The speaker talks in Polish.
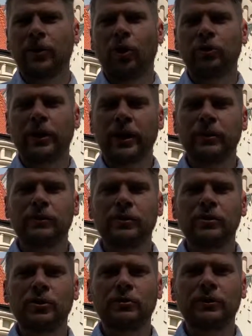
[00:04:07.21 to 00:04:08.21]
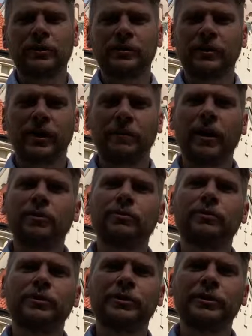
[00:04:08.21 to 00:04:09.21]
Oderwij się od tych
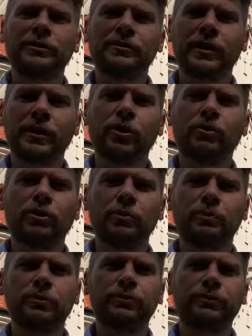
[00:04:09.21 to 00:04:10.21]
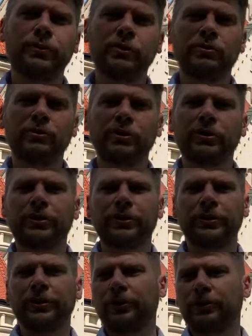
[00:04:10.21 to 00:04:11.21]
schematów, od tych stereotypów, od tych
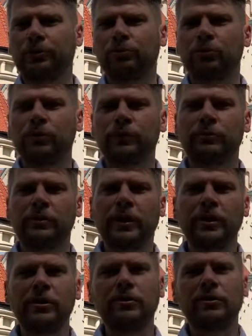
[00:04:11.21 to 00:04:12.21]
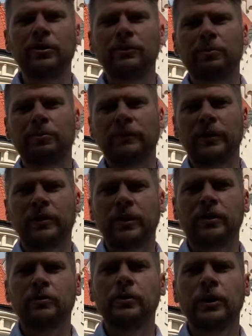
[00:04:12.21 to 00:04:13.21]
e, słów, które inni
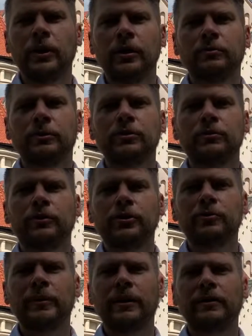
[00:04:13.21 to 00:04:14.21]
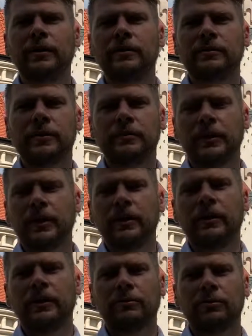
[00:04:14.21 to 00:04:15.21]
wypowiadają pod Twoim adresem,
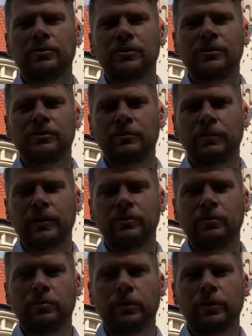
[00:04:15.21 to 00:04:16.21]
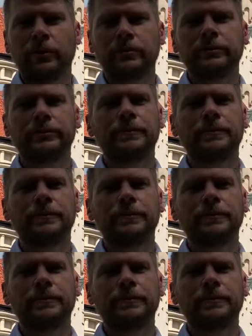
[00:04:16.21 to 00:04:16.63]
które często bardzo bolą.